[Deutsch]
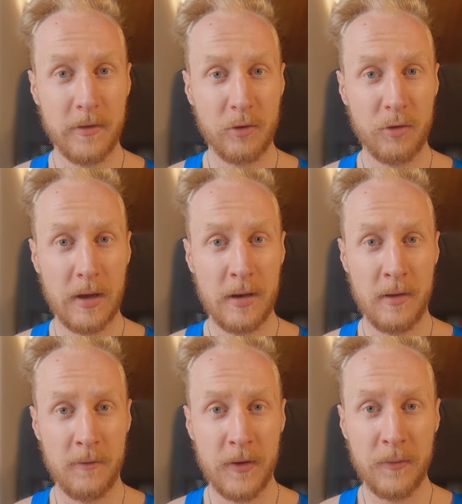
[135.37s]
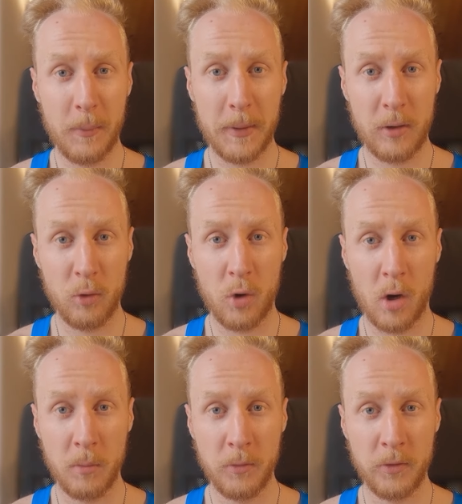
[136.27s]
dass du in eine Fettverbrennung
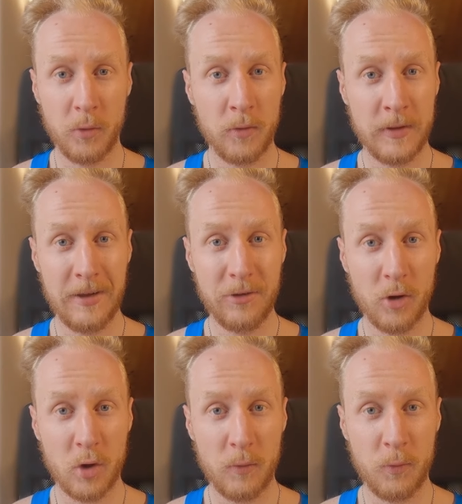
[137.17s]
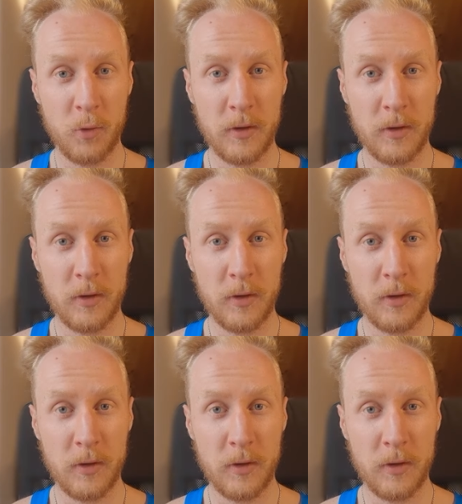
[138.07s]
kommst und das sorgt dafür,